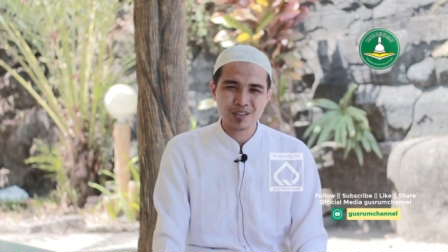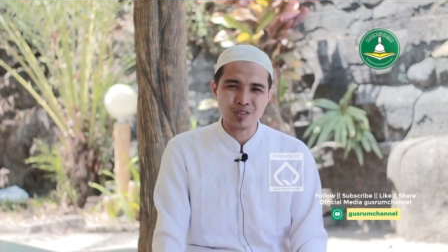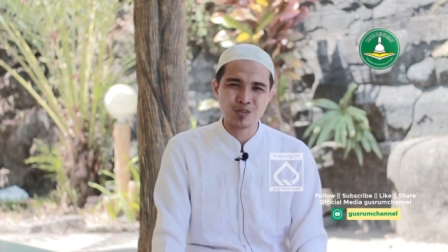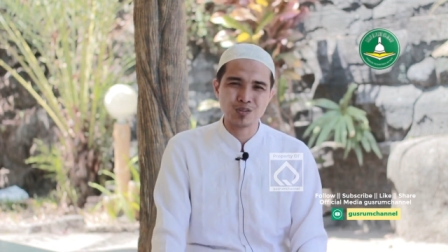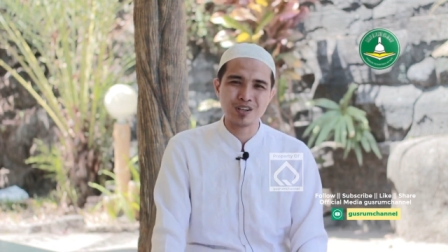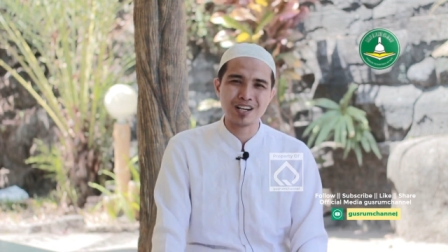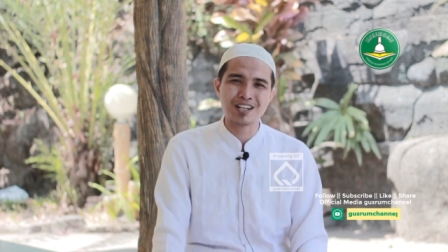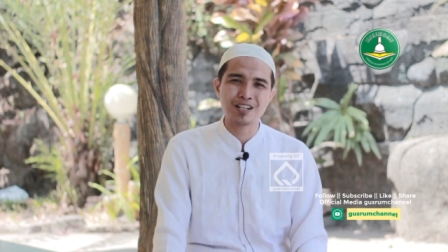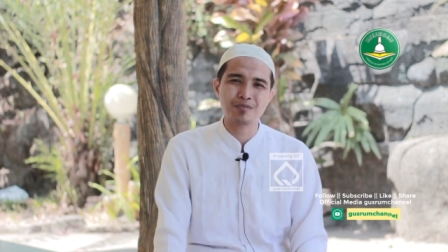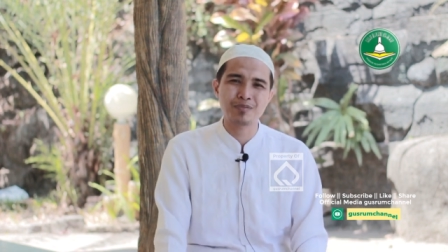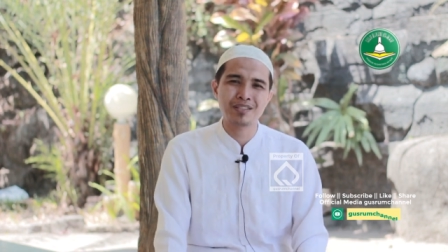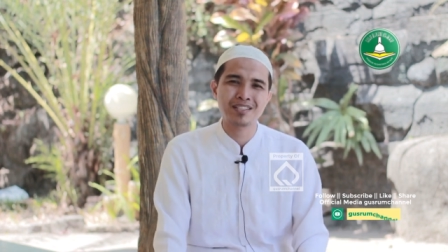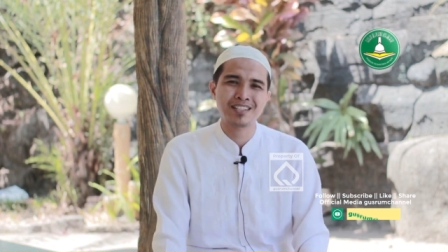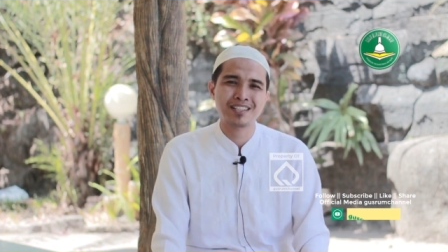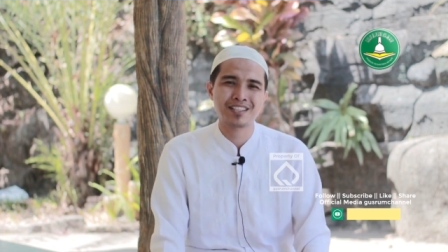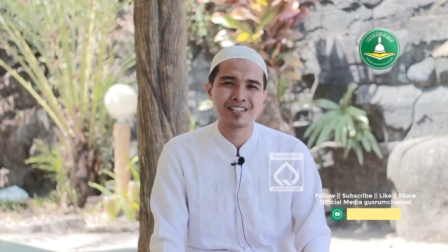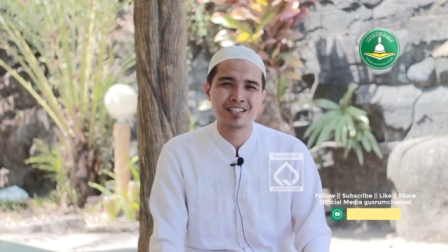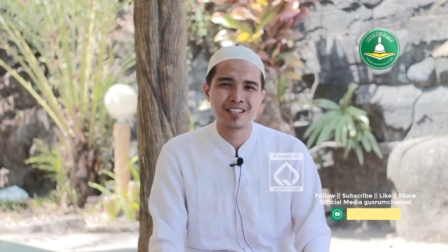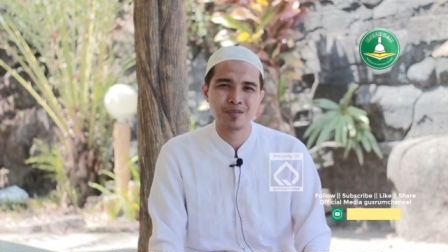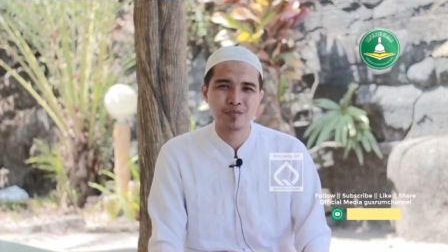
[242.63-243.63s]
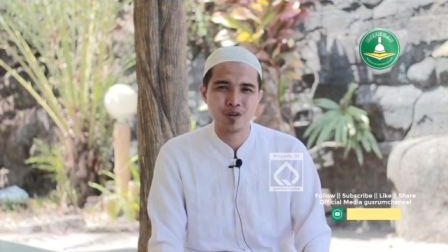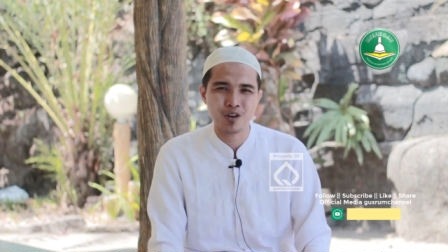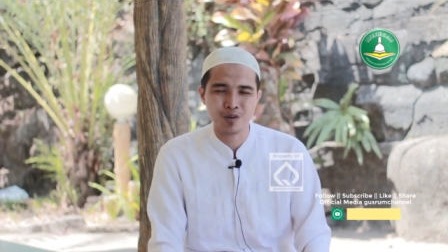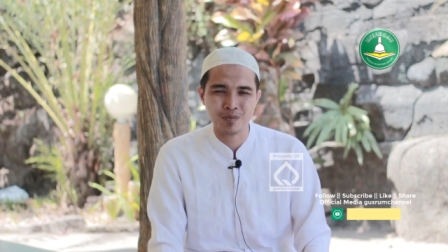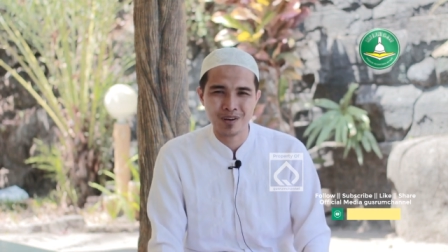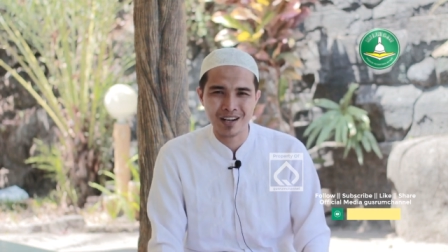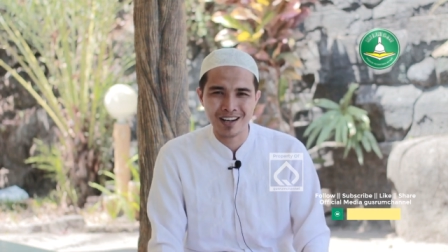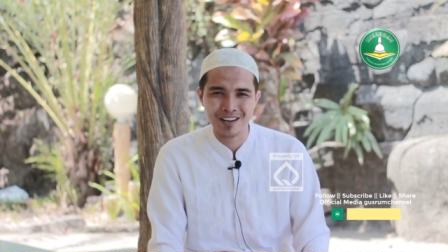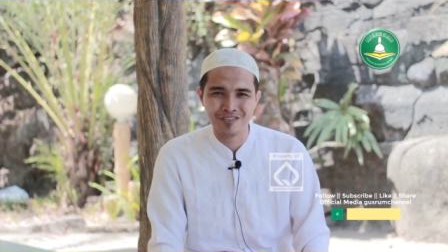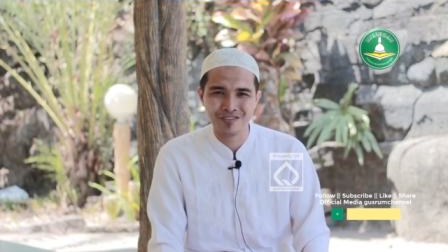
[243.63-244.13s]
Kurang lebihnya saya mohon
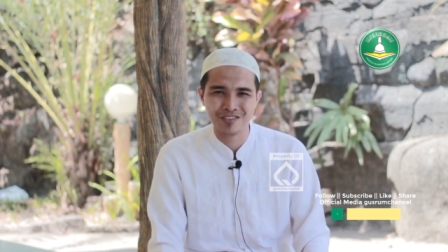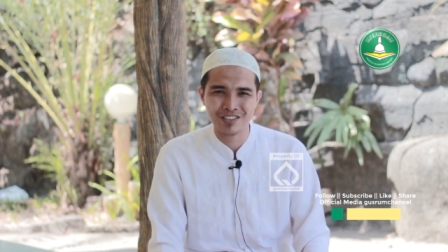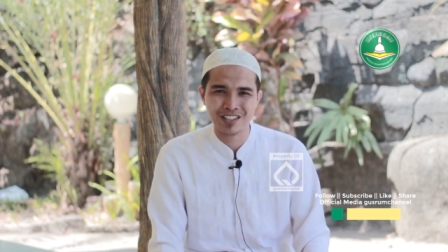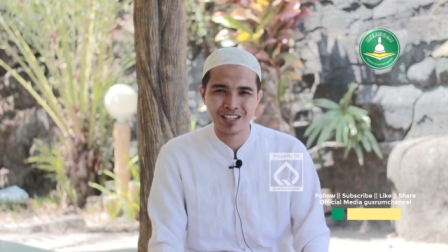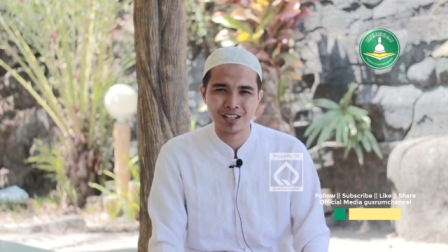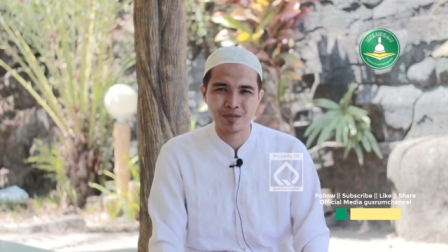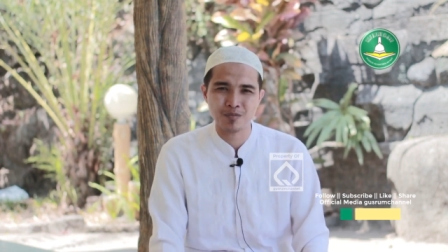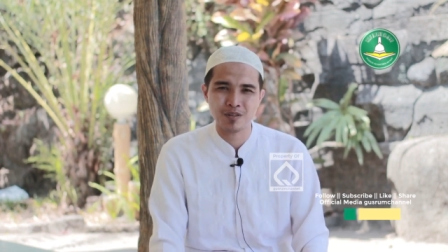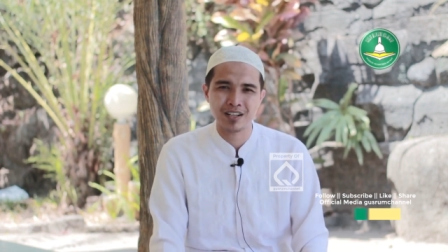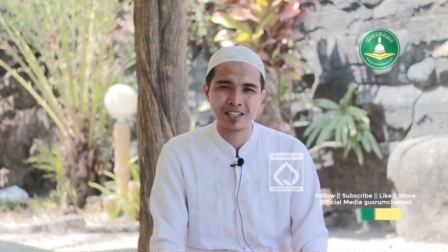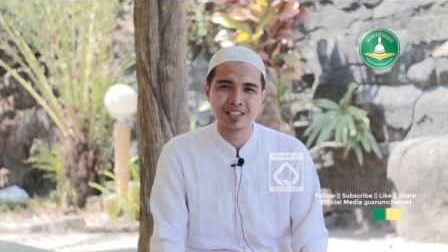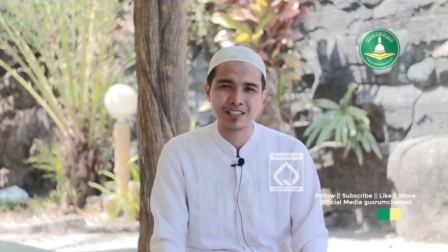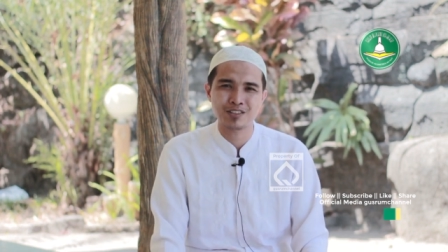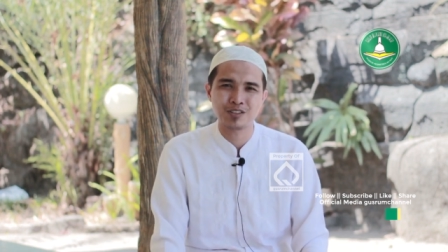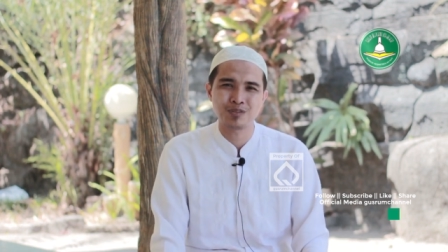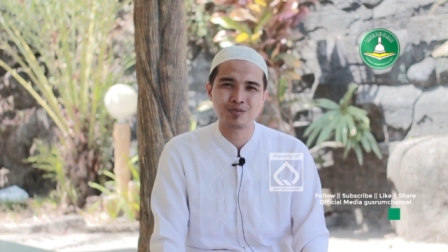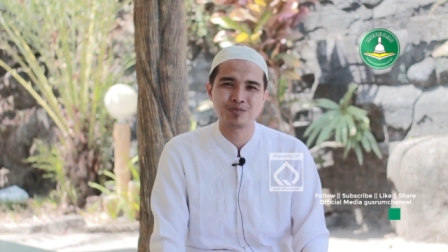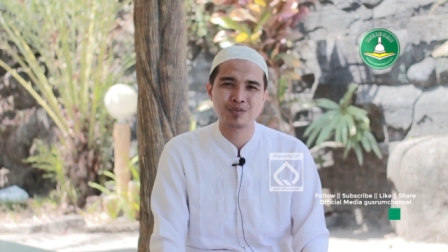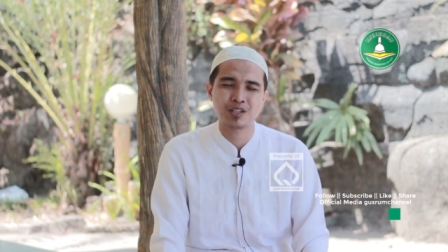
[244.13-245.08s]
maaf. Assalamualaikum